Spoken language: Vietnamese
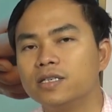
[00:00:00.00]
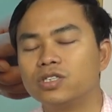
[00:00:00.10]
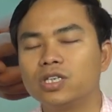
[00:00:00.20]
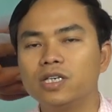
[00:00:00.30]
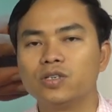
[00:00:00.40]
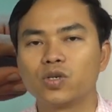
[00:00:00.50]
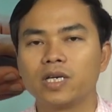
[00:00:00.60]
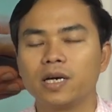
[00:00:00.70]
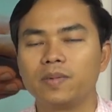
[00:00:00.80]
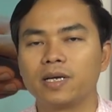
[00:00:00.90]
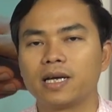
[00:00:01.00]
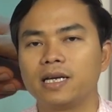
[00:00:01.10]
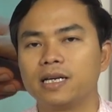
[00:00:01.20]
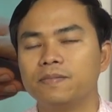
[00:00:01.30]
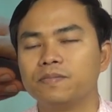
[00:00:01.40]
rất nhiều doanh nghiệp hiện
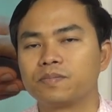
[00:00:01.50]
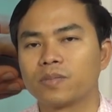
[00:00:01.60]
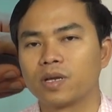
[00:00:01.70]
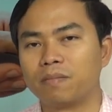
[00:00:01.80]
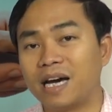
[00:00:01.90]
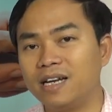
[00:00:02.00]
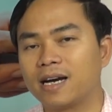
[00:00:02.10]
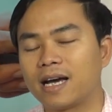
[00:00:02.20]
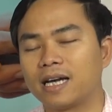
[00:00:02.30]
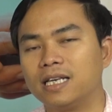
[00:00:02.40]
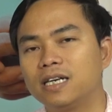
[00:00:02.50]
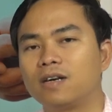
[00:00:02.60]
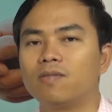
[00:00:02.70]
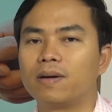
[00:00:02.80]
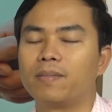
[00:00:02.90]
nay là bán được hàng nhưng
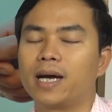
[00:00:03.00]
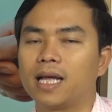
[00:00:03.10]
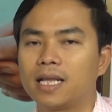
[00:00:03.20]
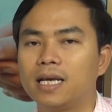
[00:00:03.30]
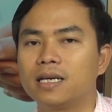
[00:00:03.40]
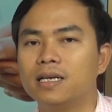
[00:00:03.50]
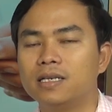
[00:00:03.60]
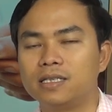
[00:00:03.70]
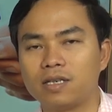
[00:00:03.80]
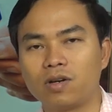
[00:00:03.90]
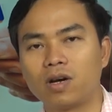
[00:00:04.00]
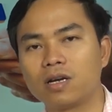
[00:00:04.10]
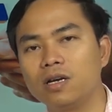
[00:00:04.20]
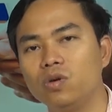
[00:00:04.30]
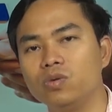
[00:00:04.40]
không làm marketing sau đó
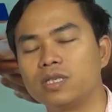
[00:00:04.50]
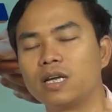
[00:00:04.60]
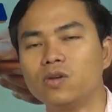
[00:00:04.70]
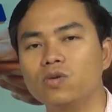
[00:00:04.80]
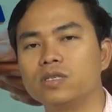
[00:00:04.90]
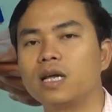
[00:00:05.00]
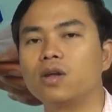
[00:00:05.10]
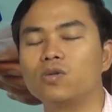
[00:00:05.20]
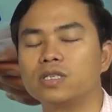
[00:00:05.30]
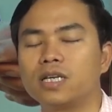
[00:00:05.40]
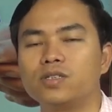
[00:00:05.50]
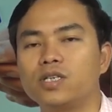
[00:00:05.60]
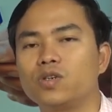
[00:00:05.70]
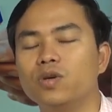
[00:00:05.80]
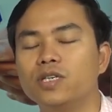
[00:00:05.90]
cứ lụi dần lụi dần lụi dần
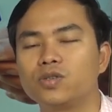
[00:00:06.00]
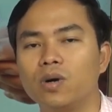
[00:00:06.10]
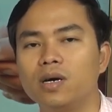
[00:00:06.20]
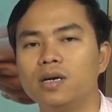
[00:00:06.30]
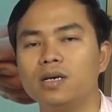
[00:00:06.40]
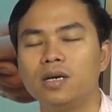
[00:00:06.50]
doanh số đi xuống